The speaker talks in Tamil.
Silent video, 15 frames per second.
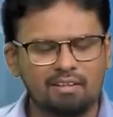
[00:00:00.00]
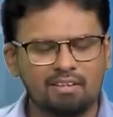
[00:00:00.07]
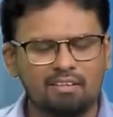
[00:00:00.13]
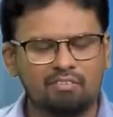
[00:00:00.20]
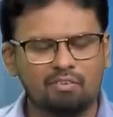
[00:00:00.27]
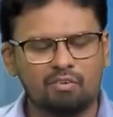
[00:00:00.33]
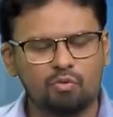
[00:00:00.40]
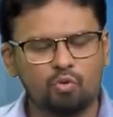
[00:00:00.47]
இந்த
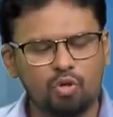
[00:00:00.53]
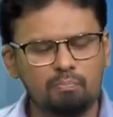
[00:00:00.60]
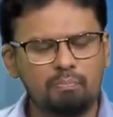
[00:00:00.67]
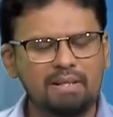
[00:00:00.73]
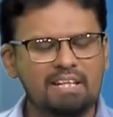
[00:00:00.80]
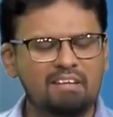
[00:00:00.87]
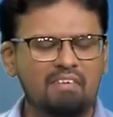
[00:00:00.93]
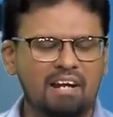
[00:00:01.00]

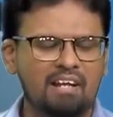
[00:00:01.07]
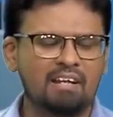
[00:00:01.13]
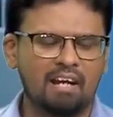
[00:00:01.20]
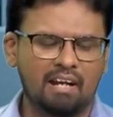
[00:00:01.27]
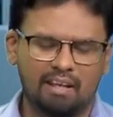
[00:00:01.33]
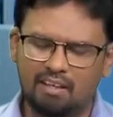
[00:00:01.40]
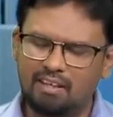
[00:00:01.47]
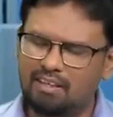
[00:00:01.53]
குறிப்பிட்ட
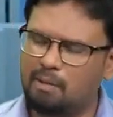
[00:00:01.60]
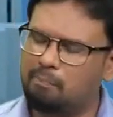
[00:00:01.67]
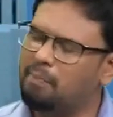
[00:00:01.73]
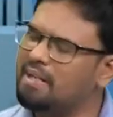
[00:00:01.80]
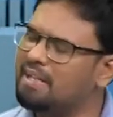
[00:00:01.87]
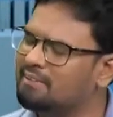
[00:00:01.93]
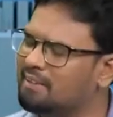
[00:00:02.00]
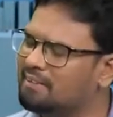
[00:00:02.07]
வளங்களை
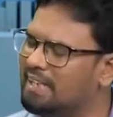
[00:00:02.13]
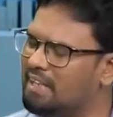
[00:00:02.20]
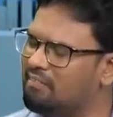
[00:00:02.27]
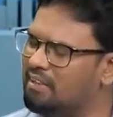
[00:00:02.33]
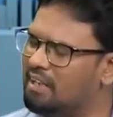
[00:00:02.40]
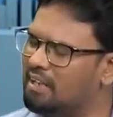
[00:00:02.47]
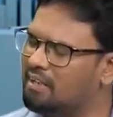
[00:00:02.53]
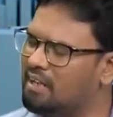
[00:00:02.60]
எப்படி இந்த
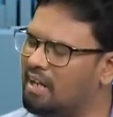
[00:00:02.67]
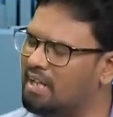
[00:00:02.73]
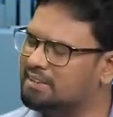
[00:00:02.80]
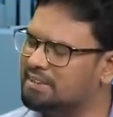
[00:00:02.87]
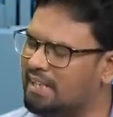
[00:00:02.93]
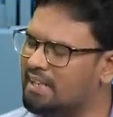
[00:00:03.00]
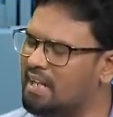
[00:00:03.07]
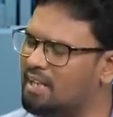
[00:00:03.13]
தேவைகளுக்காக
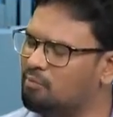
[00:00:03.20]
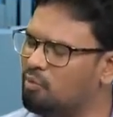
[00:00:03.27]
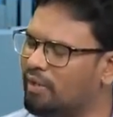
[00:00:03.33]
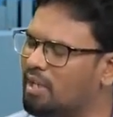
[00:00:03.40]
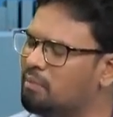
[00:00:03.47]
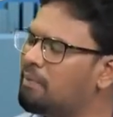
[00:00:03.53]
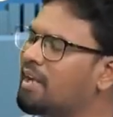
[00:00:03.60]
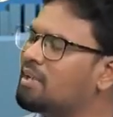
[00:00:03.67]
சரியான
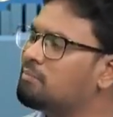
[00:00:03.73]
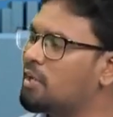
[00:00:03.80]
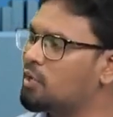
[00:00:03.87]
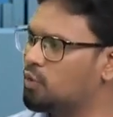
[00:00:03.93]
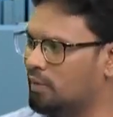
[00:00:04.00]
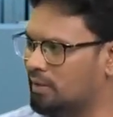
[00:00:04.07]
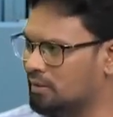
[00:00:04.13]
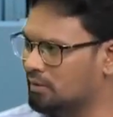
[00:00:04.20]
முறையில்
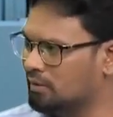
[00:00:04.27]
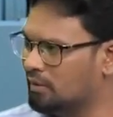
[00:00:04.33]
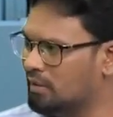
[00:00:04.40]
பயன்படுத்துவது